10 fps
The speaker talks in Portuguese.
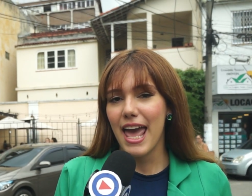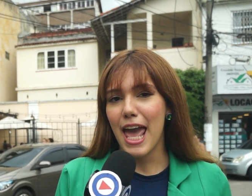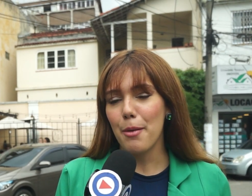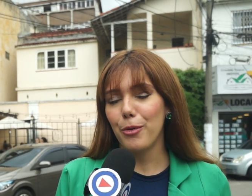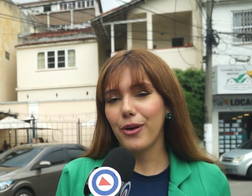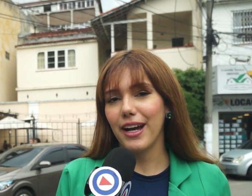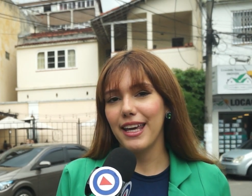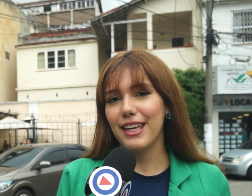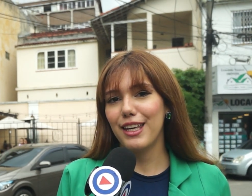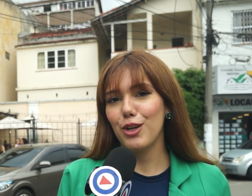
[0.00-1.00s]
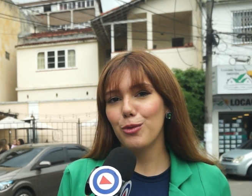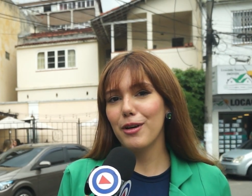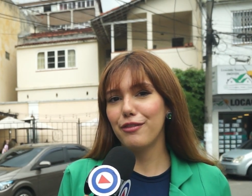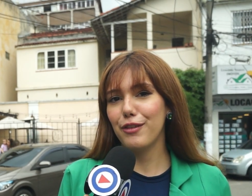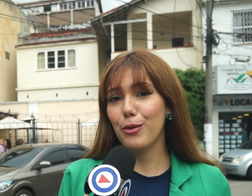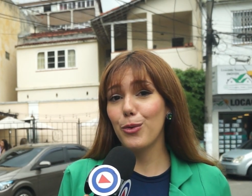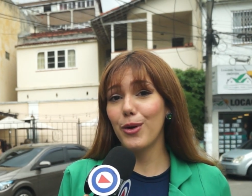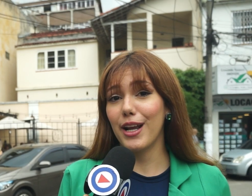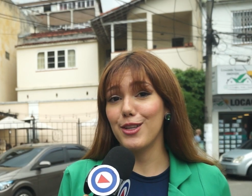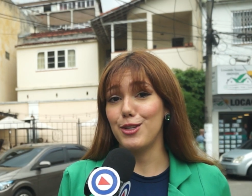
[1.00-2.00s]
época em que uma
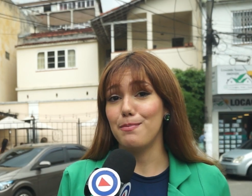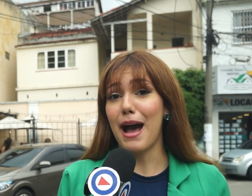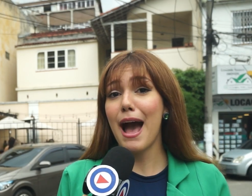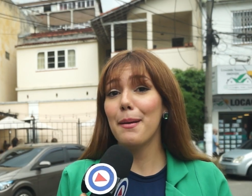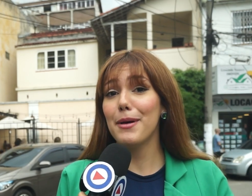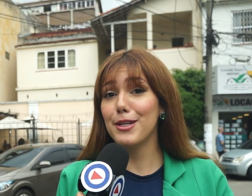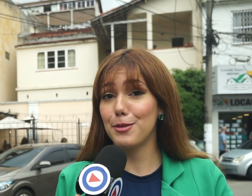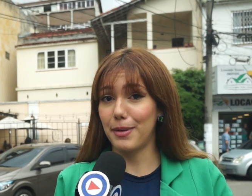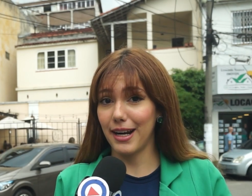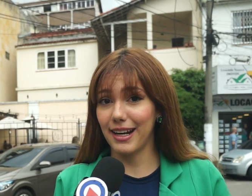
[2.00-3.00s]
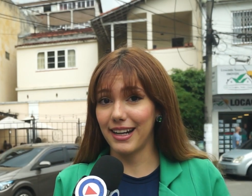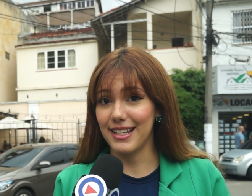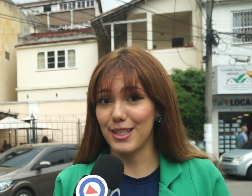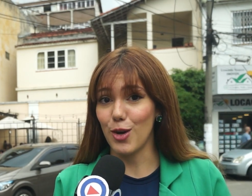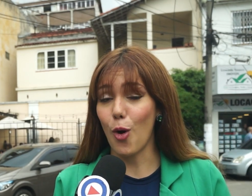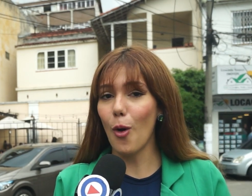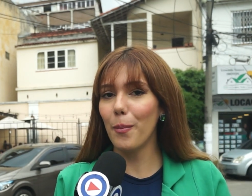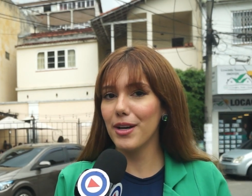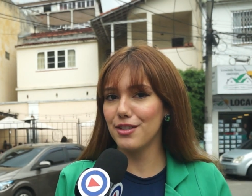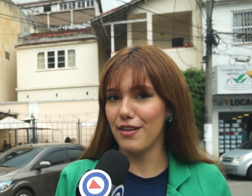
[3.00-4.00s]
figura de barbas brancas e
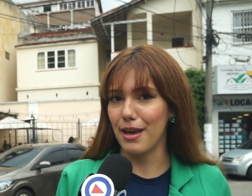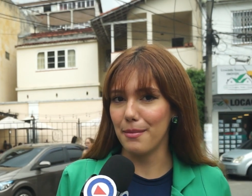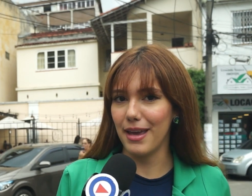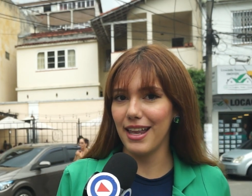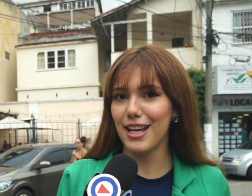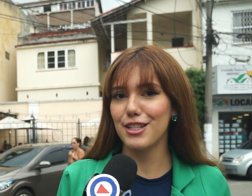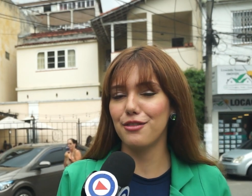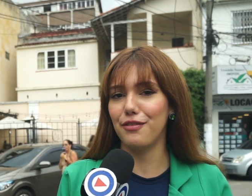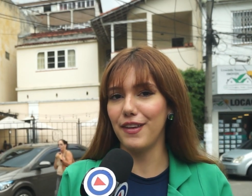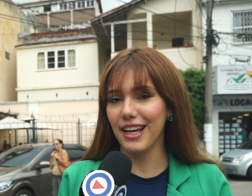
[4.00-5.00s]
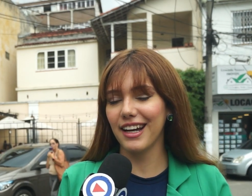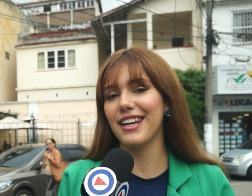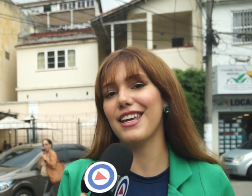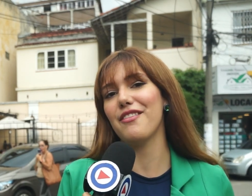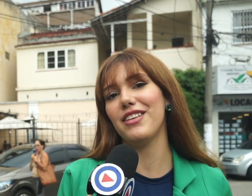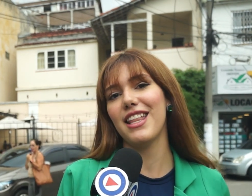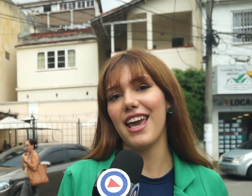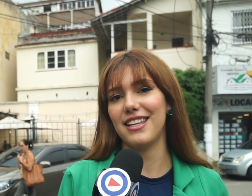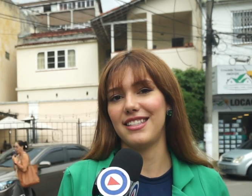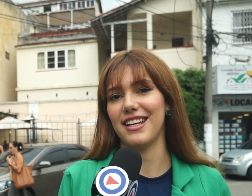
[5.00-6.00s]
roupas vermelhas fica em
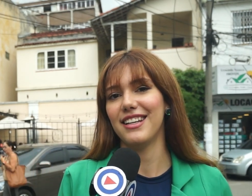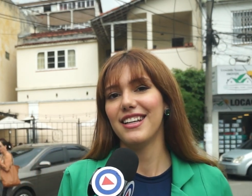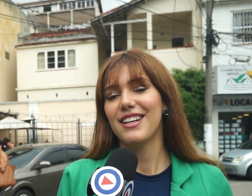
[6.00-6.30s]
evidência.